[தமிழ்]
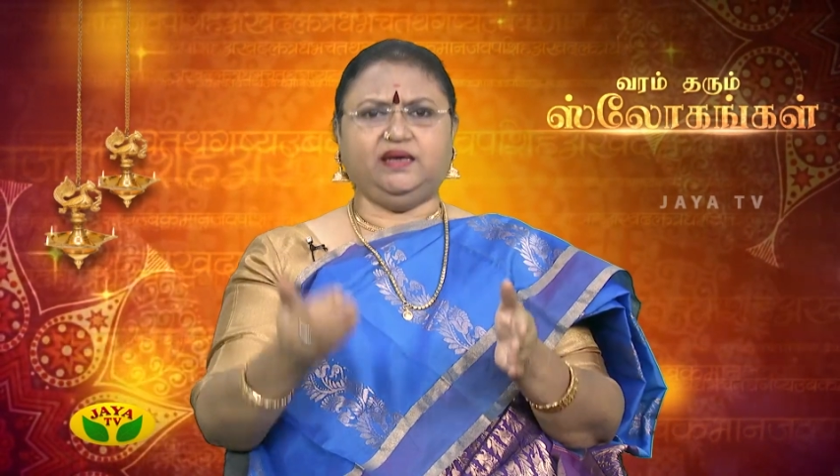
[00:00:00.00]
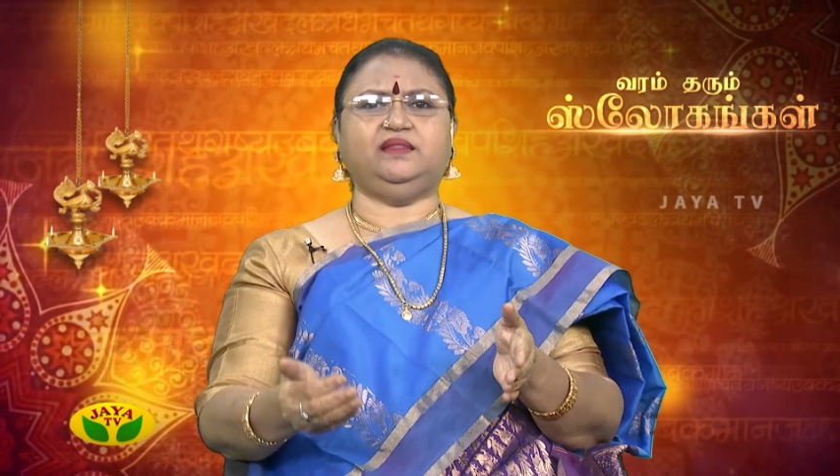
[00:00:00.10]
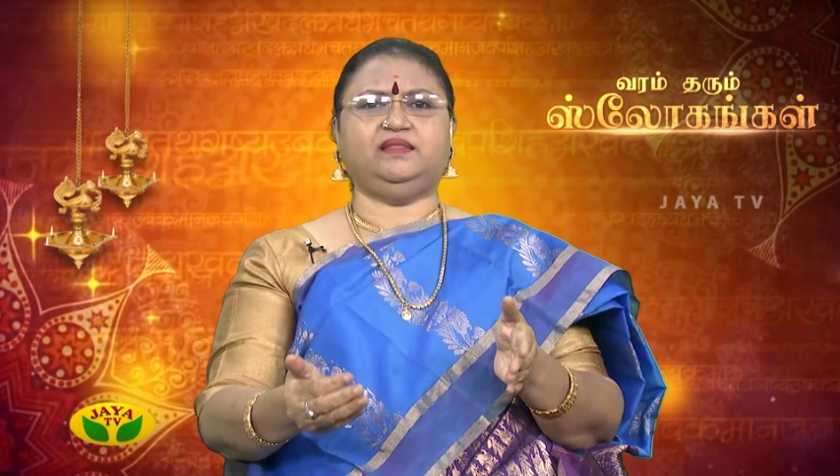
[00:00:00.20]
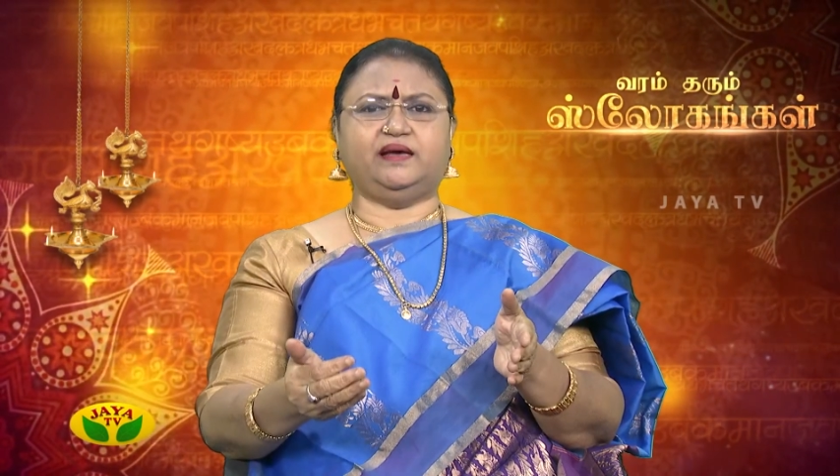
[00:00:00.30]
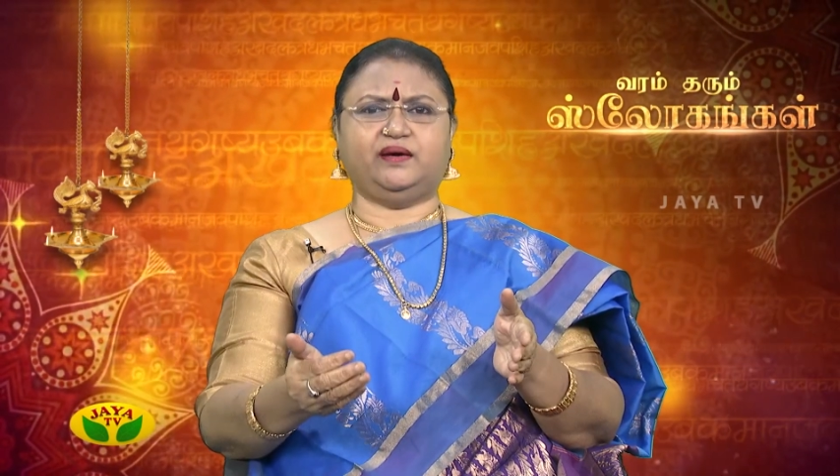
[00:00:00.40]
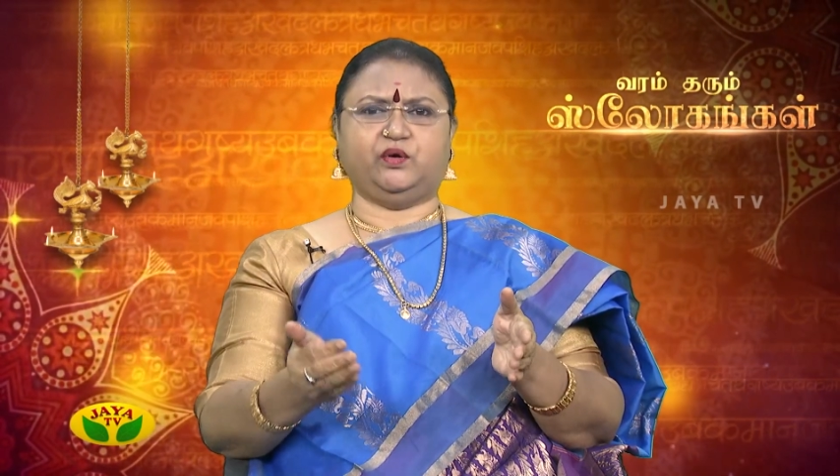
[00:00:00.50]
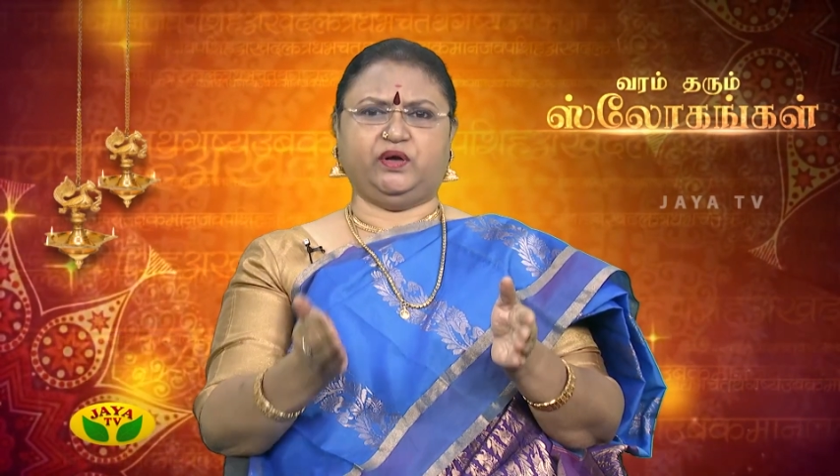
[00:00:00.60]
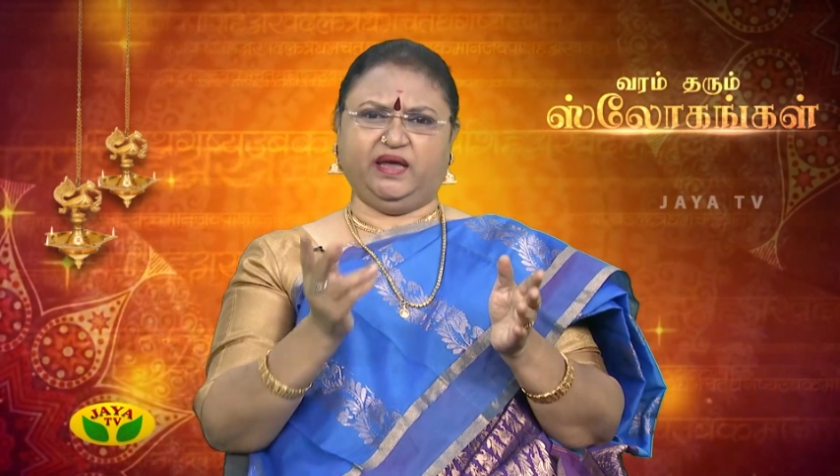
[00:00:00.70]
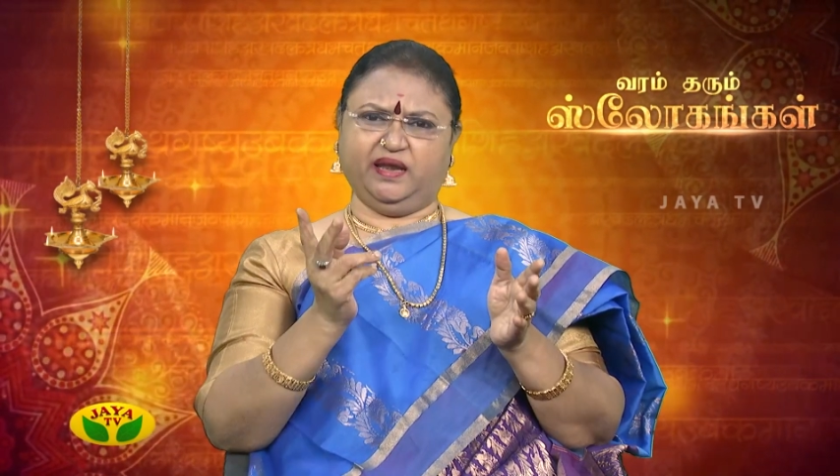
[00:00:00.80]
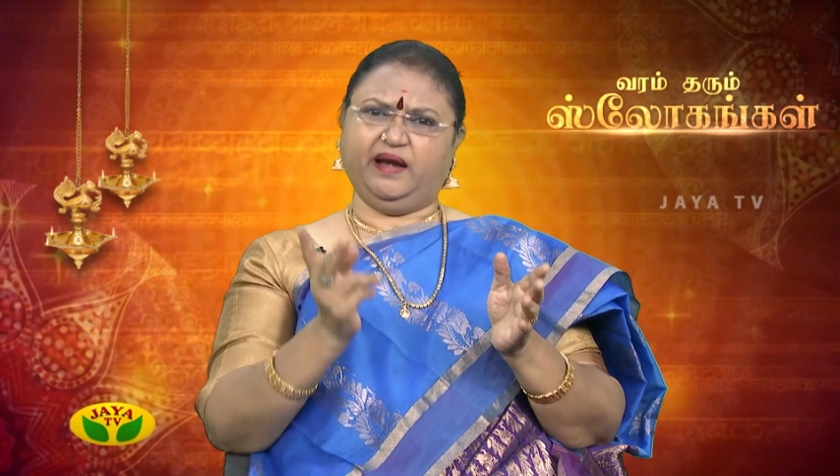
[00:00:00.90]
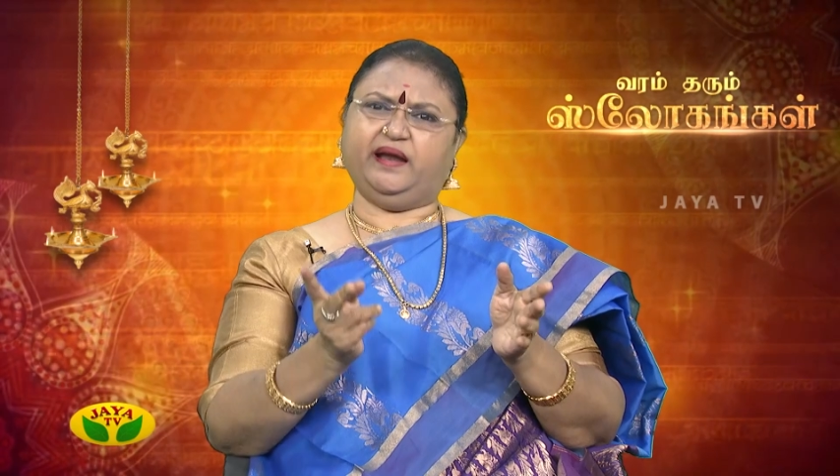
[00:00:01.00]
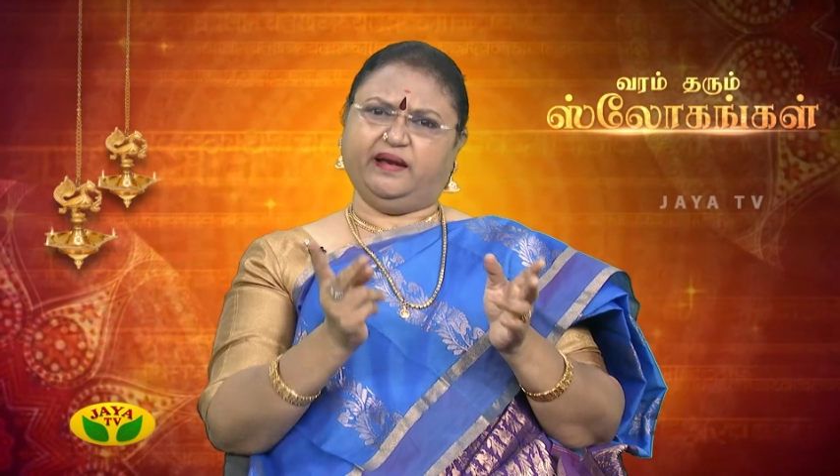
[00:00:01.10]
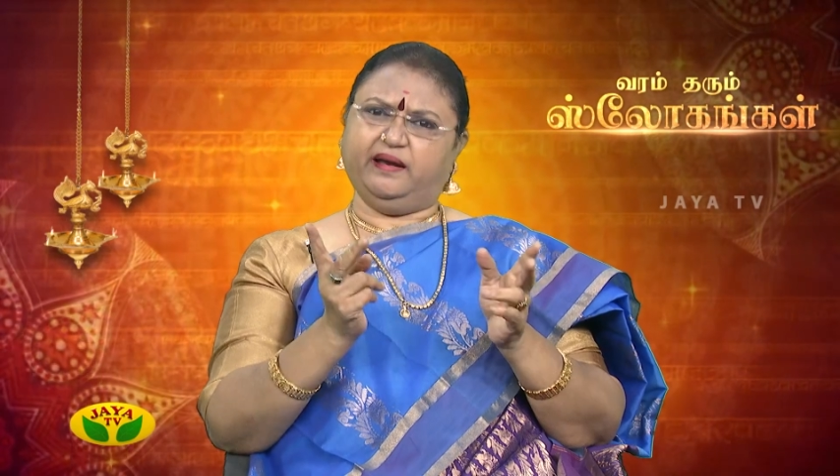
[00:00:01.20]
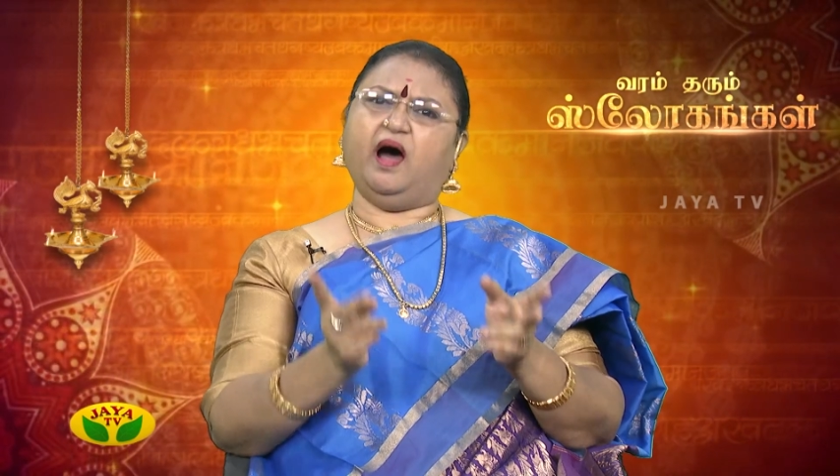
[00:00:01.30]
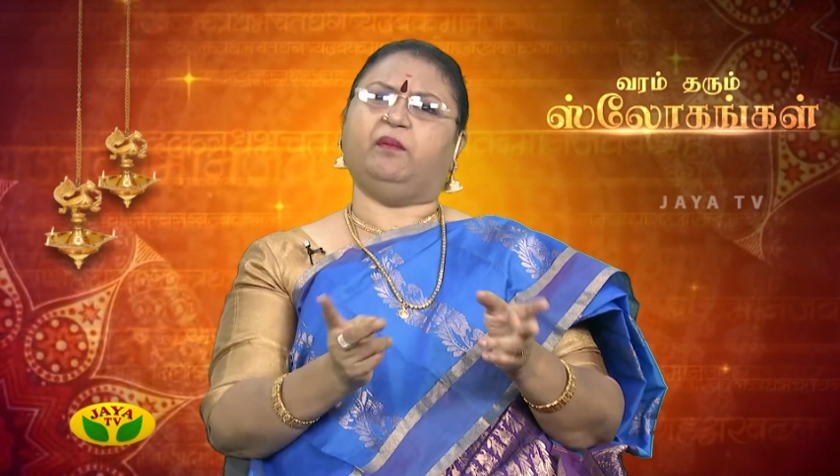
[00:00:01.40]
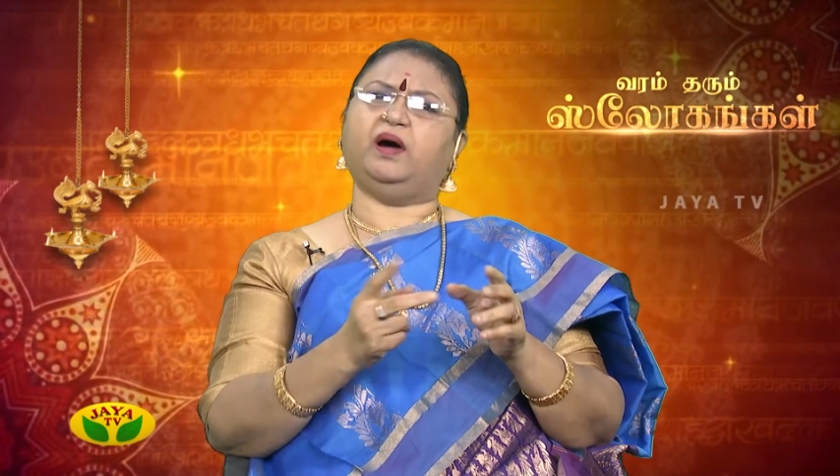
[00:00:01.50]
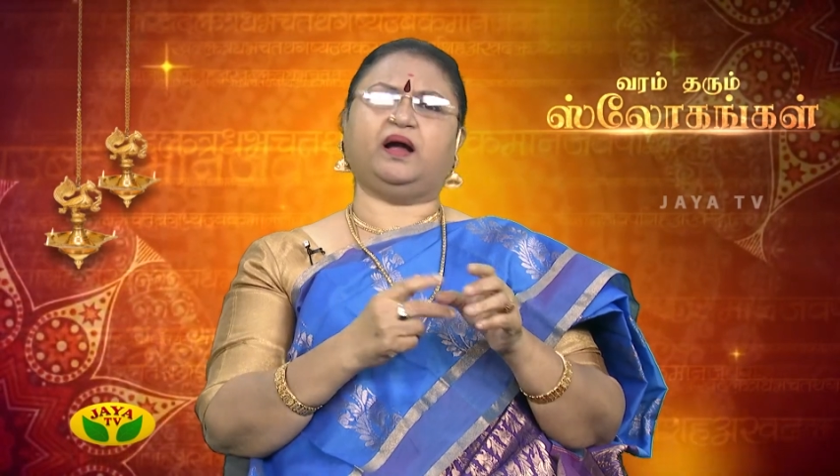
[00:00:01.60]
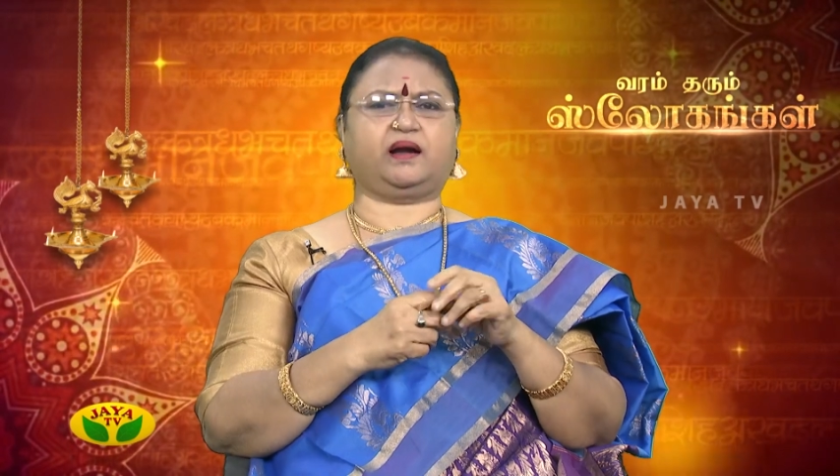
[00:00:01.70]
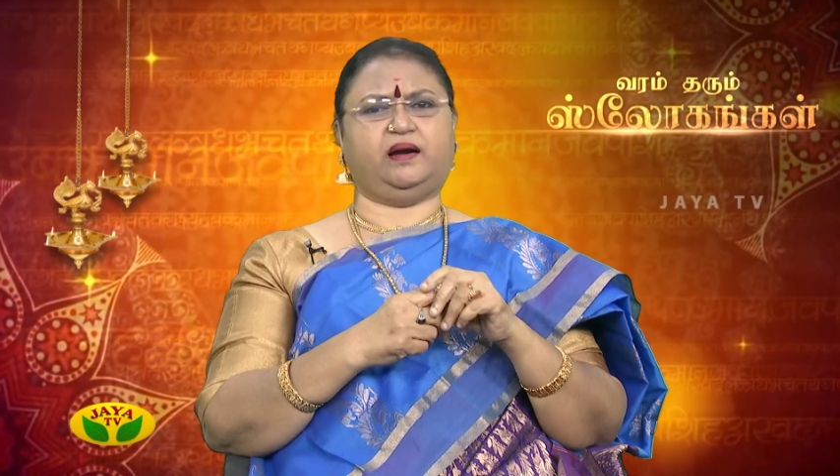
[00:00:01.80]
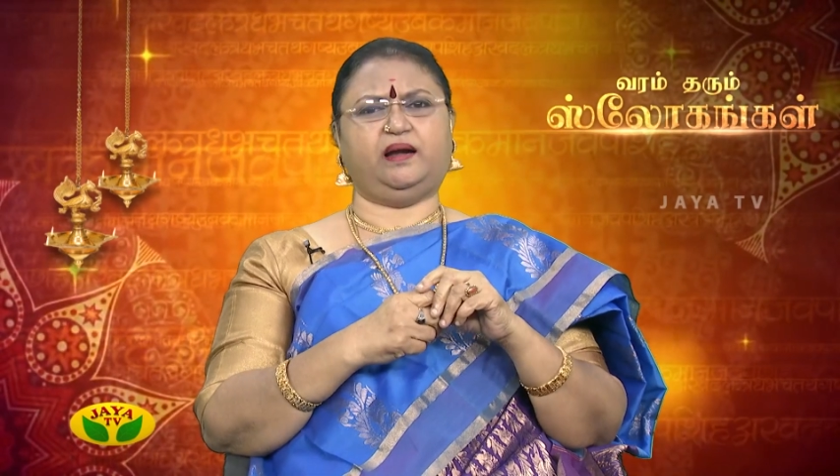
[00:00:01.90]
இந்த இரண்டு
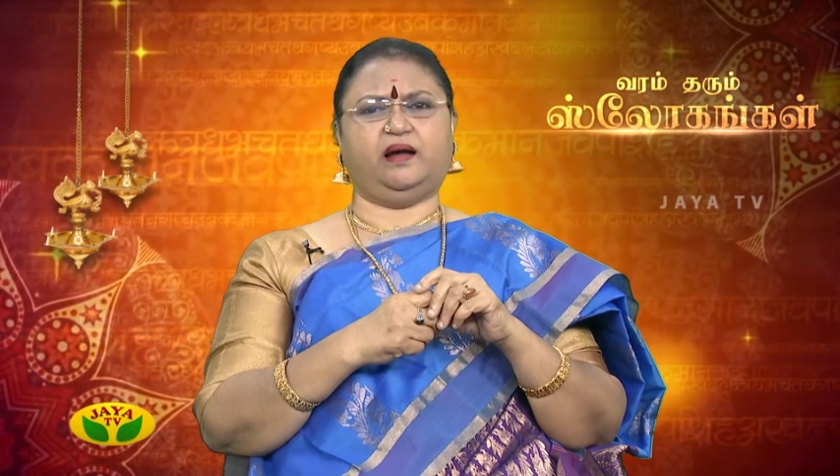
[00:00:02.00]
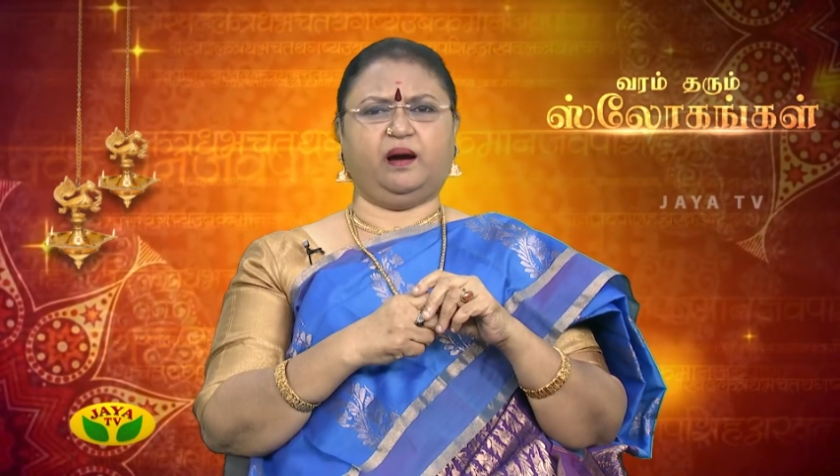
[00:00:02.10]
நாமாக்கள்